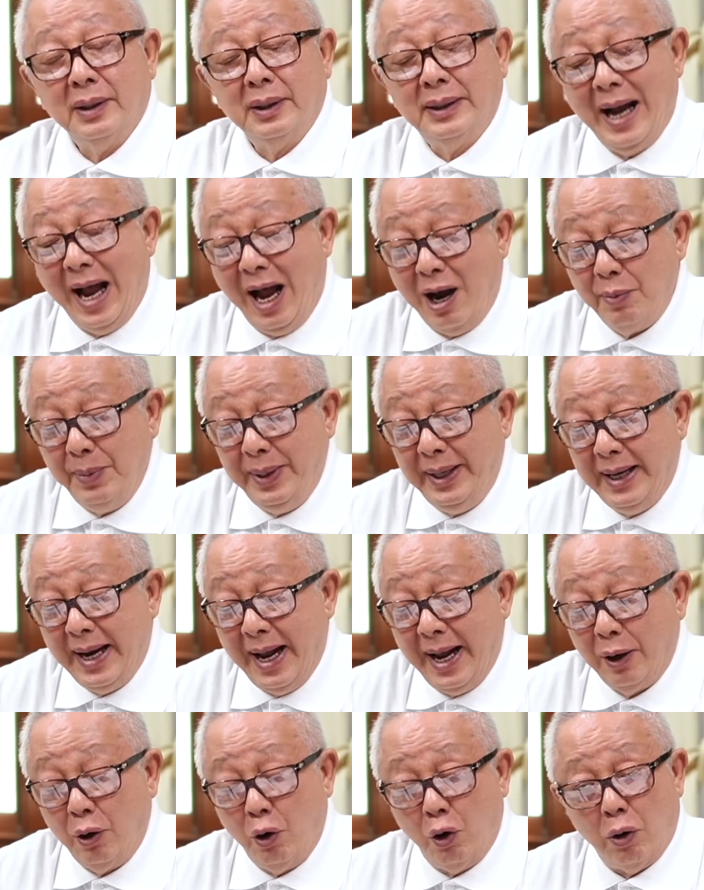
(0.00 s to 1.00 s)
เก้ามี
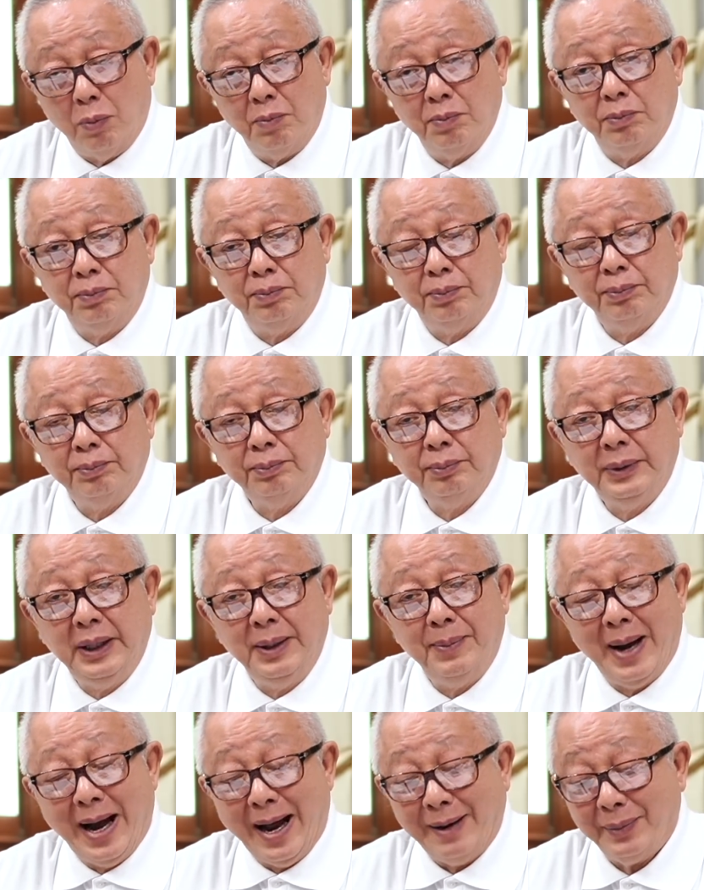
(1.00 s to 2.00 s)
นาคมที่
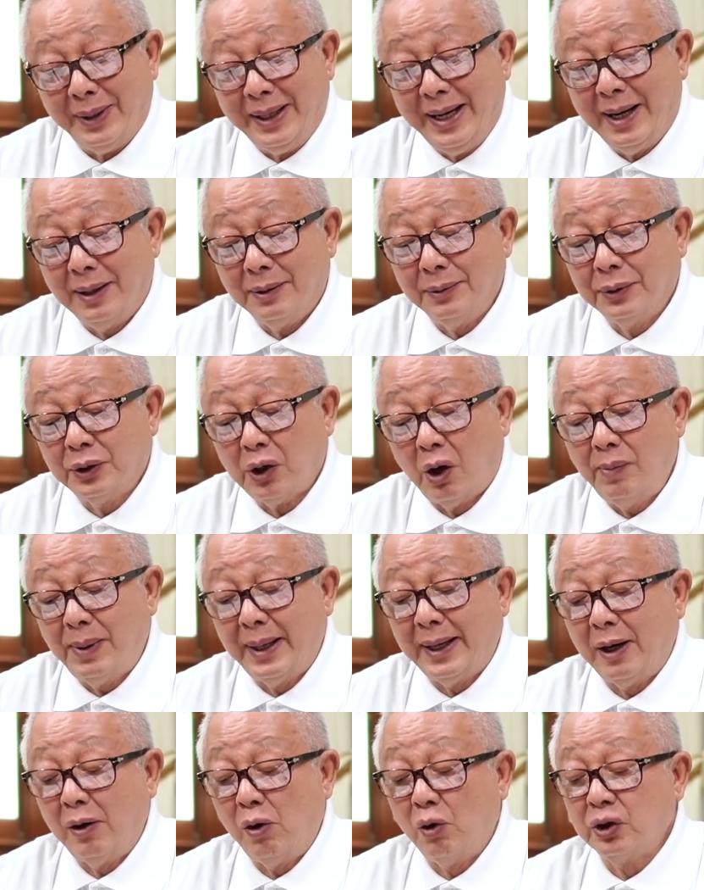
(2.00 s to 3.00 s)
ผ่านมาเนี้ยสองพัน
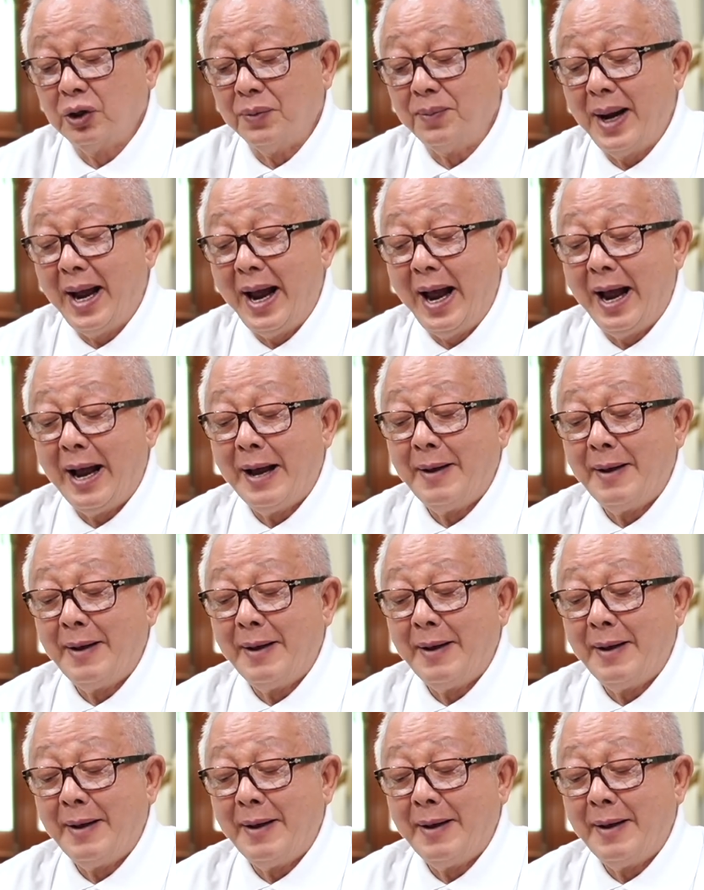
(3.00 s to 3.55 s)
ห้าร้อยหกสิบห้า